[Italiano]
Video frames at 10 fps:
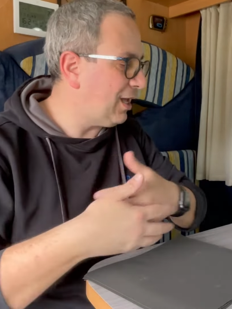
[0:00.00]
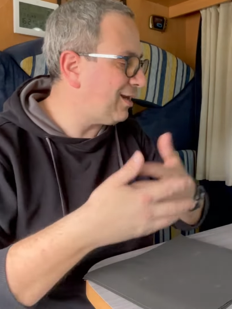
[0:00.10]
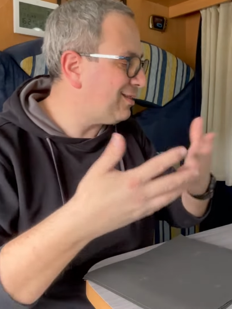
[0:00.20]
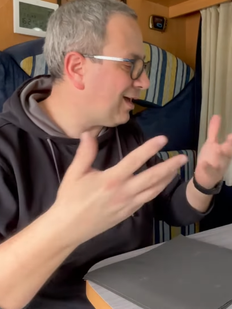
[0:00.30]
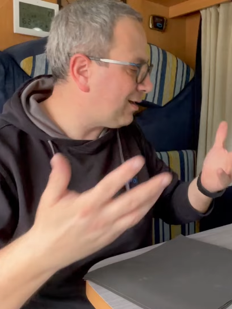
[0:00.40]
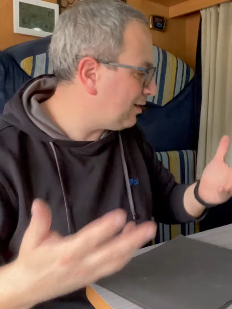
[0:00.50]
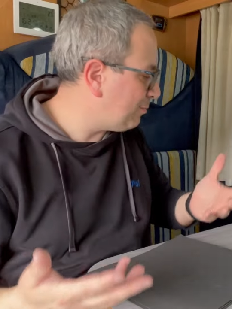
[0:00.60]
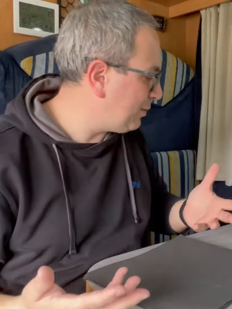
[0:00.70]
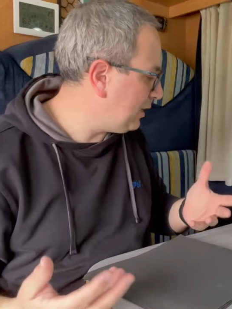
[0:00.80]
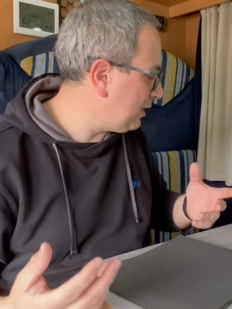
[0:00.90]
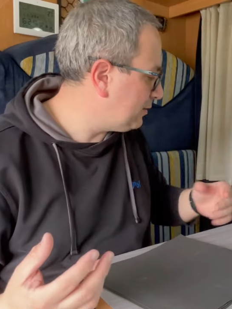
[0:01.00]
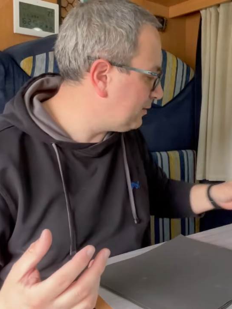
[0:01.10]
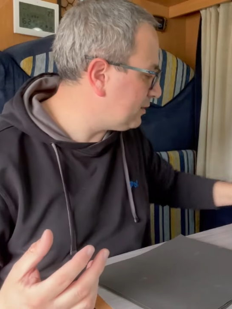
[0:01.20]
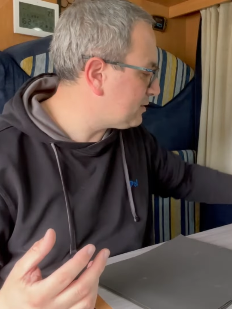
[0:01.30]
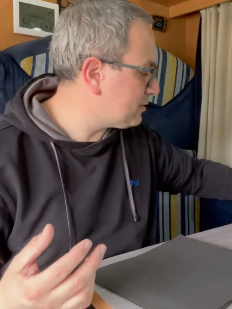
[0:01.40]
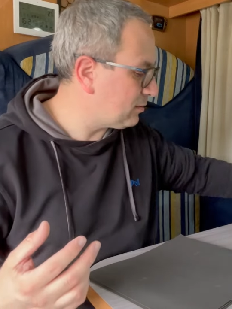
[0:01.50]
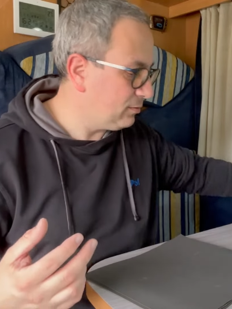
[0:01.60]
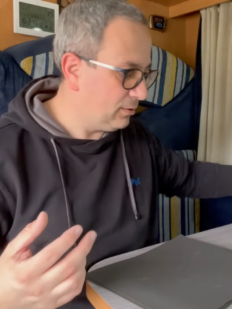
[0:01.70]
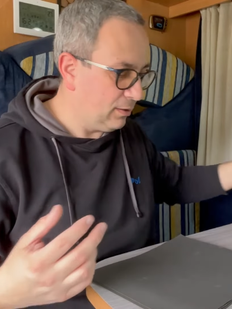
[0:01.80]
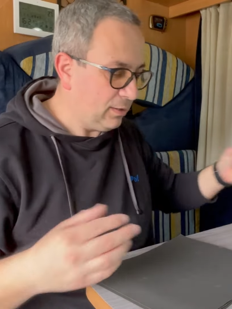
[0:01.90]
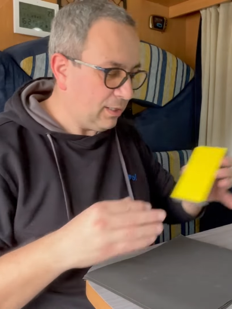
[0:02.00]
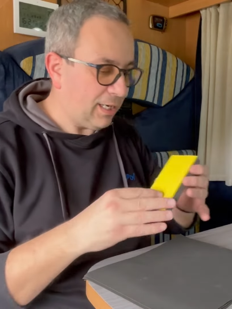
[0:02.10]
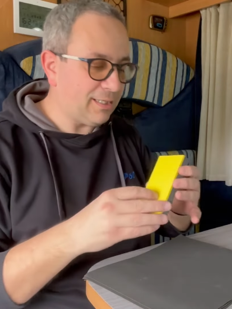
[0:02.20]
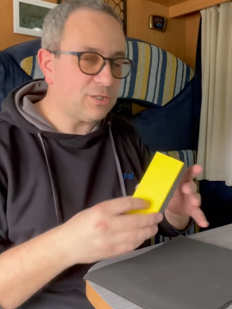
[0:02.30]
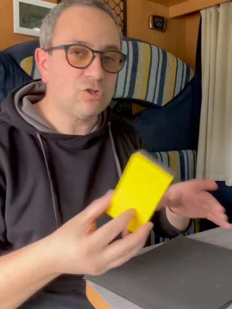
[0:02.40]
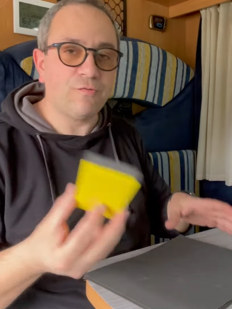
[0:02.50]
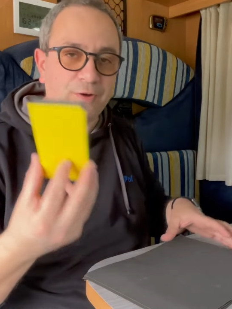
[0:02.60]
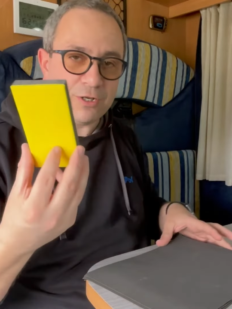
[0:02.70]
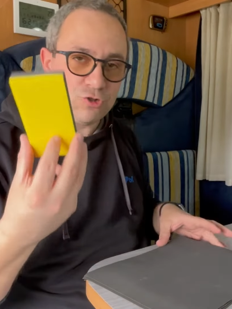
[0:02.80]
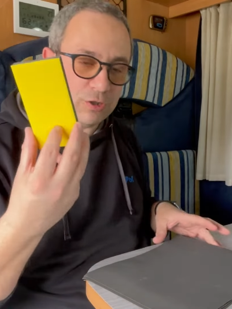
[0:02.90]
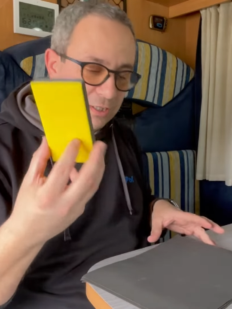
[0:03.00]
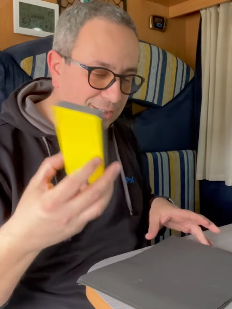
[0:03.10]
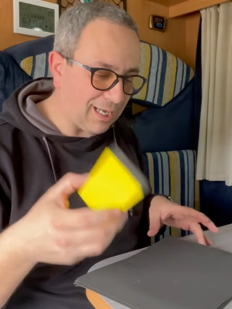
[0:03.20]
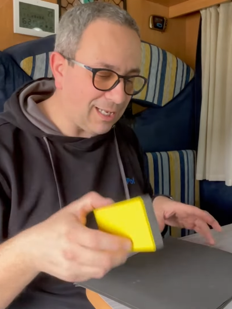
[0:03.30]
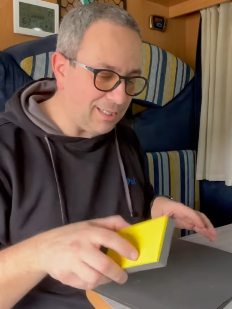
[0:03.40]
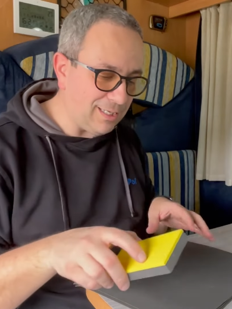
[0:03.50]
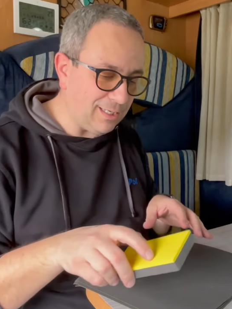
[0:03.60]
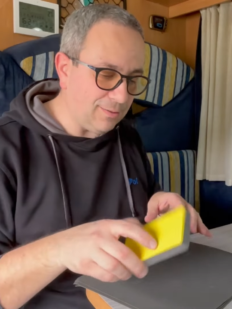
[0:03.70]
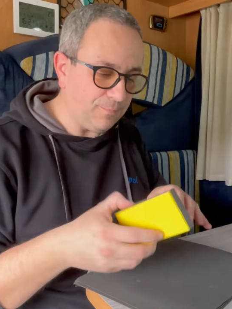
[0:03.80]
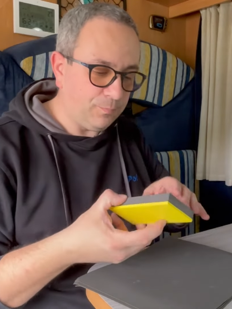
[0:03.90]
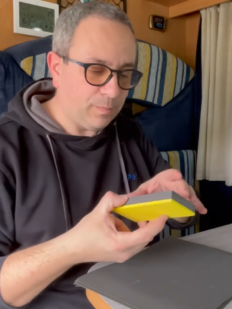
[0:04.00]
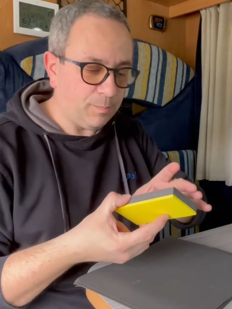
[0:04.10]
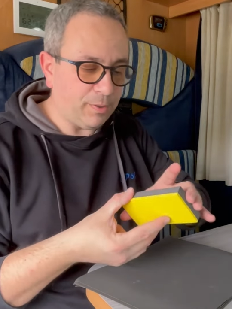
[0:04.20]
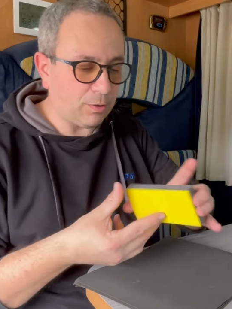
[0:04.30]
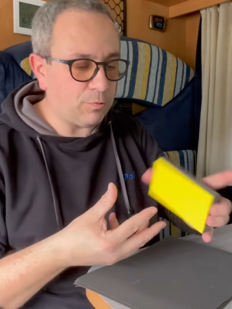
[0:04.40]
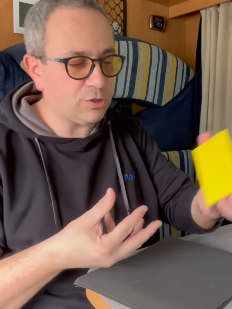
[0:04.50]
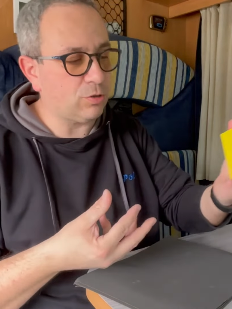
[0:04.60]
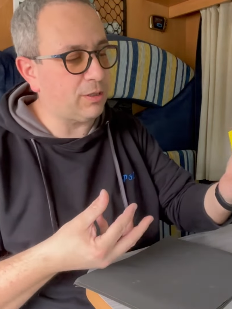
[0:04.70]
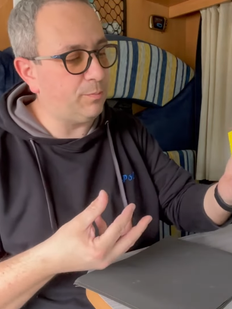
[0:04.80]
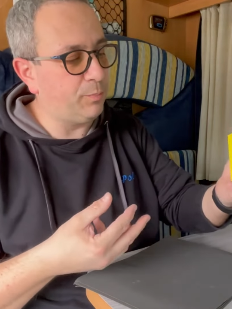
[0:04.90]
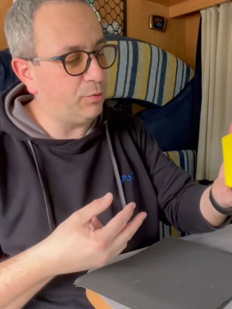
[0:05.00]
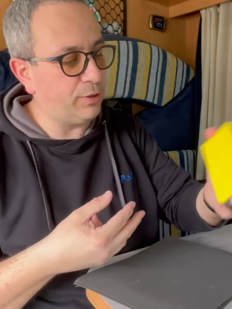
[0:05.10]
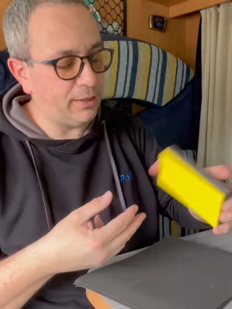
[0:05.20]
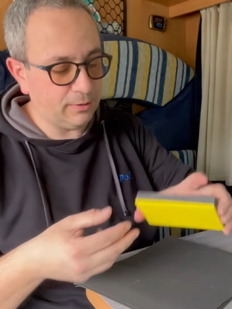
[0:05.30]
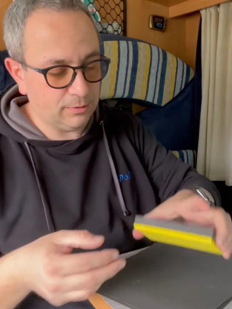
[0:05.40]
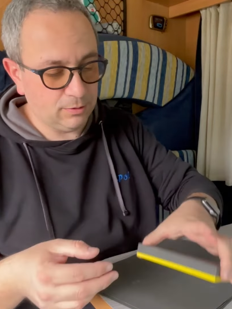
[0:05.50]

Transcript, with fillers: a ridare la brillantezza adesso faccio dei tagli per questo tampone